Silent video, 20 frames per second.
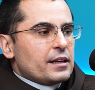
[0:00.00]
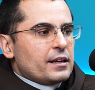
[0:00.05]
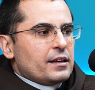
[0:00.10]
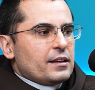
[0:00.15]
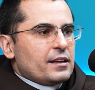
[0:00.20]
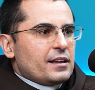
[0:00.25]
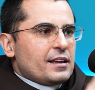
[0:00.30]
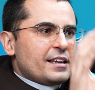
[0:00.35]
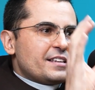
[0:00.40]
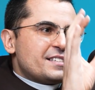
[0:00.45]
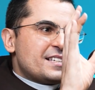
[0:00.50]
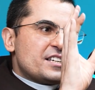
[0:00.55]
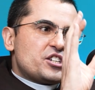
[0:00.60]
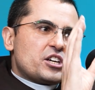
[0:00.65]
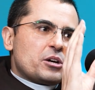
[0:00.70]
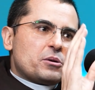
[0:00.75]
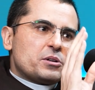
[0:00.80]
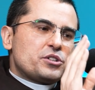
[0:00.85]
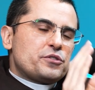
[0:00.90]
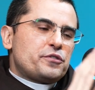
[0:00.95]

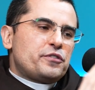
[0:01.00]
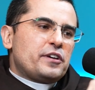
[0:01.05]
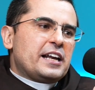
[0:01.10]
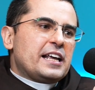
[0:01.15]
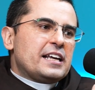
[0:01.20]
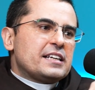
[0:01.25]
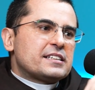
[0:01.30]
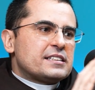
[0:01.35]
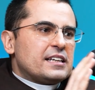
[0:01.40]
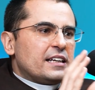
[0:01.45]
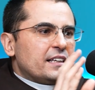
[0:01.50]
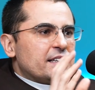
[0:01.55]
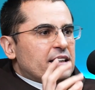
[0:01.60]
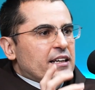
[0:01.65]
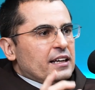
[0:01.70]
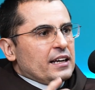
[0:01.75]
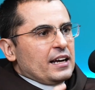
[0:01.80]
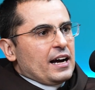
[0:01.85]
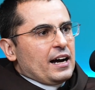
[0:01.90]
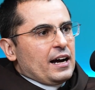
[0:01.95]
existia uma diferença
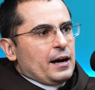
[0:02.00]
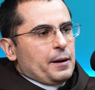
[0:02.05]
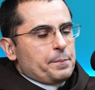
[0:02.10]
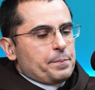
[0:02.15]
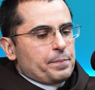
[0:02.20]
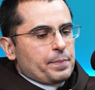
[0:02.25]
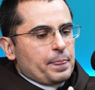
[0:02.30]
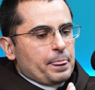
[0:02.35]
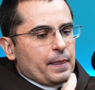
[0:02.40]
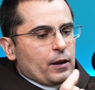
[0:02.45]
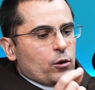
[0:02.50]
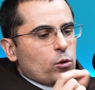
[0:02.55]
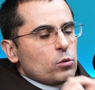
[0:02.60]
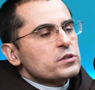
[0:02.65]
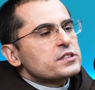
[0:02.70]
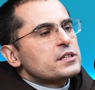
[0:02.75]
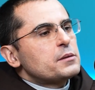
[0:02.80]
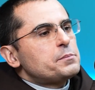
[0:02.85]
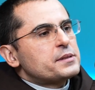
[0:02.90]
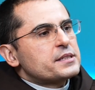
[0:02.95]
entre a
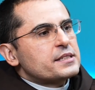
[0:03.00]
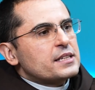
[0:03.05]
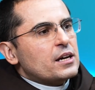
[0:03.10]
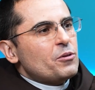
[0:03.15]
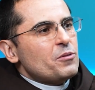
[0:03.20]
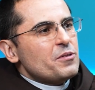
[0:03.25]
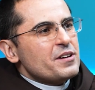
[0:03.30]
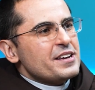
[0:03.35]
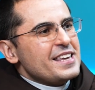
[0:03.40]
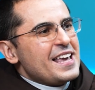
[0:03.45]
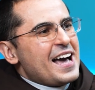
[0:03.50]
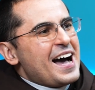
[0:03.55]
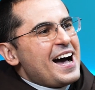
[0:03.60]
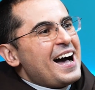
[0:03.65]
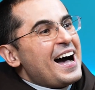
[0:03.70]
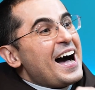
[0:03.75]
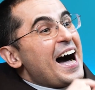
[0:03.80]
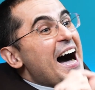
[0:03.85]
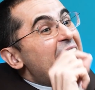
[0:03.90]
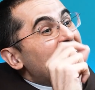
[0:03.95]
concepção e a
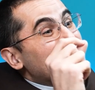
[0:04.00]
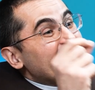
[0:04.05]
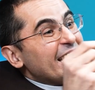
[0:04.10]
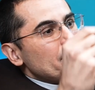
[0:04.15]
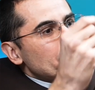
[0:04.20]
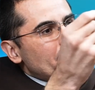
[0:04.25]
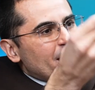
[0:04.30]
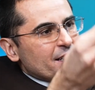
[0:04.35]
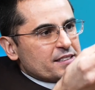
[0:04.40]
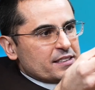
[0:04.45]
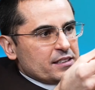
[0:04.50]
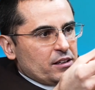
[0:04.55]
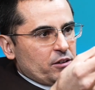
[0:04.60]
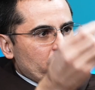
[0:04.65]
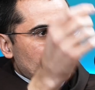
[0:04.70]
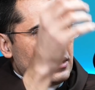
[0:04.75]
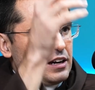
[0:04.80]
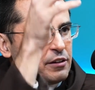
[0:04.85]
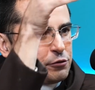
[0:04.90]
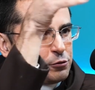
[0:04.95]

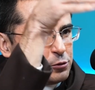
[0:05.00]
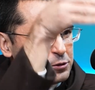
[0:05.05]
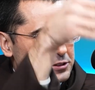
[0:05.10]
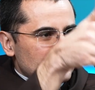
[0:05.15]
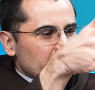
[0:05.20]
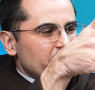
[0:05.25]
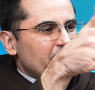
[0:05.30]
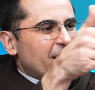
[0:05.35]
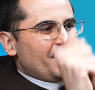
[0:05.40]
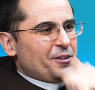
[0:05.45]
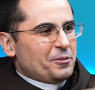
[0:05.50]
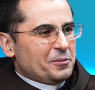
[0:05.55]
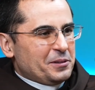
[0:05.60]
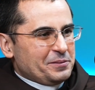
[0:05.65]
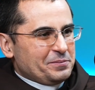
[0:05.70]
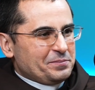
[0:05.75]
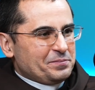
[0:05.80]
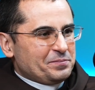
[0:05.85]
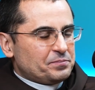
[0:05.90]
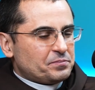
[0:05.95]
animação, a infusão da alma.
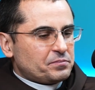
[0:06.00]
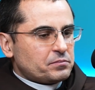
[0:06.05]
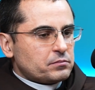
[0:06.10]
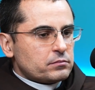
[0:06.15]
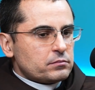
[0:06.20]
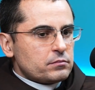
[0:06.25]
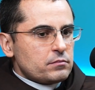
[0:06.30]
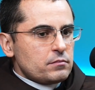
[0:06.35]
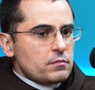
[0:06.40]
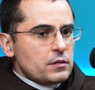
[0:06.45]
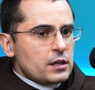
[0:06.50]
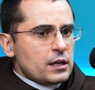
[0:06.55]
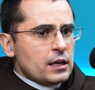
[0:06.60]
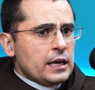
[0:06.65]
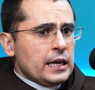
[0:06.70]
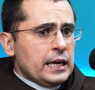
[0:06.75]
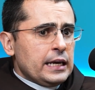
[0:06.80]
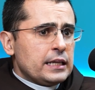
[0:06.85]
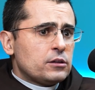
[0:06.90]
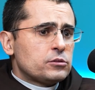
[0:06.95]

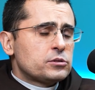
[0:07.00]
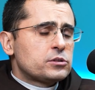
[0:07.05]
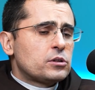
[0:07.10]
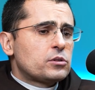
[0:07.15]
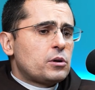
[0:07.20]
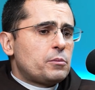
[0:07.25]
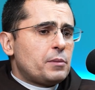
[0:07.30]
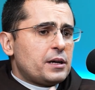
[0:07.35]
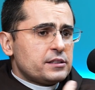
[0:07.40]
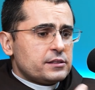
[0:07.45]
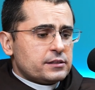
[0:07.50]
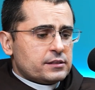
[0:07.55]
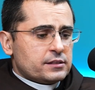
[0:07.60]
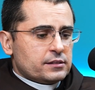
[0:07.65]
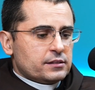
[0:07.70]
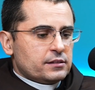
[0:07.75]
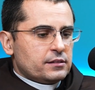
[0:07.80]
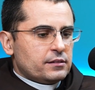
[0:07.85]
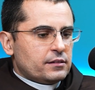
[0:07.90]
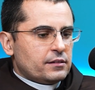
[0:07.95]
Então, São Tomás,
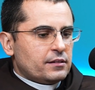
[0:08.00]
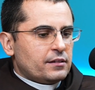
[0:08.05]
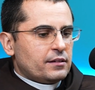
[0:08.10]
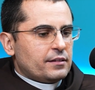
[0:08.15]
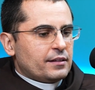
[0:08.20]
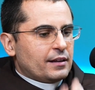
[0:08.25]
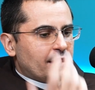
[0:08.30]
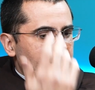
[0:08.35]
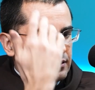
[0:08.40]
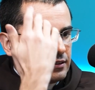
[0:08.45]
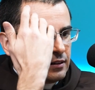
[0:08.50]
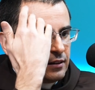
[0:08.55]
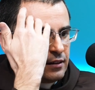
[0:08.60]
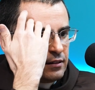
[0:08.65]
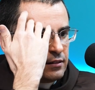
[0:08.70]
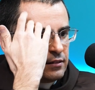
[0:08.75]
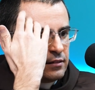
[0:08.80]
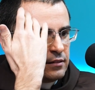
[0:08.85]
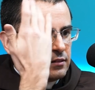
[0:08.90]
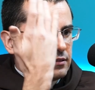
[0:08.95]
na,
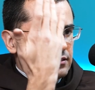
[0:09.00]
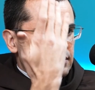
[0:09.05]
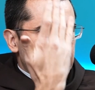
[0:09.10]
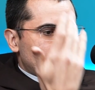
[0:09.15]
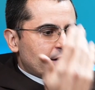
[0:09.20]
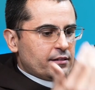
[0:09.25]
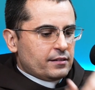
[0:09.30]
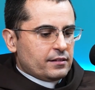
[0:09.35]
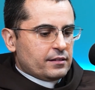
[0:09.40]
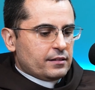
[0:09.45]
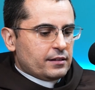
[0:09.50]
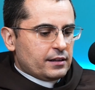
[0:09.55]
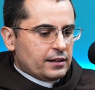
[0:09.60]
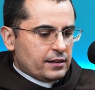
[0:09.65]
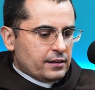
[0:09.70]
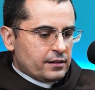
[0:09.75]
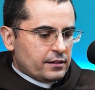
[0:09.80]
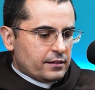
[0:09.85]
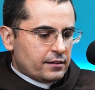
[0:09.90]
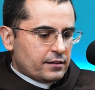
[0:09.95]
na,
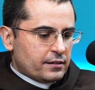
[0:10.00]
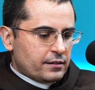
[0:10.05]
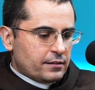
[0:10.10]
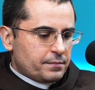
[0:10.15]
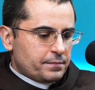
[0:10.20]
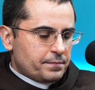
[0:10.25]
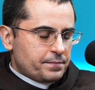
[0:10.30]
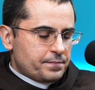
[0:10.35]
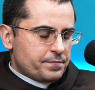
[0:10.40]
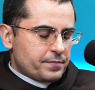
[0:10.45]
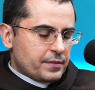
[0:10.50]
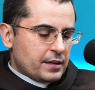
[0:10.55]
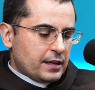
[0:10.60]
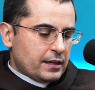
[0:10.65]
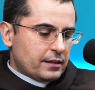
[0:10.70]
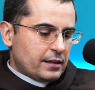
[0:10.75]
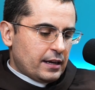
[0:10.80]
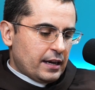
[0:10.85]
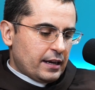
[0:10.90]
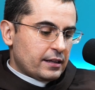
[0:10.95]
na, na
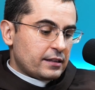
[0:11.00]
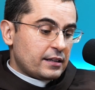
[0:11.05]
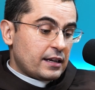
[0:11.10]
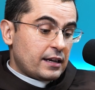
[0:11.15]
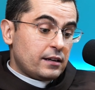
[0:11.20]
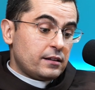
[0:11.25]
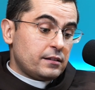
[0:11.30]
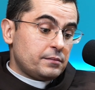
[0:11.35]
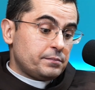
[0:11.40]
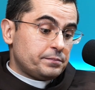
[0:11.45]
ideia dele,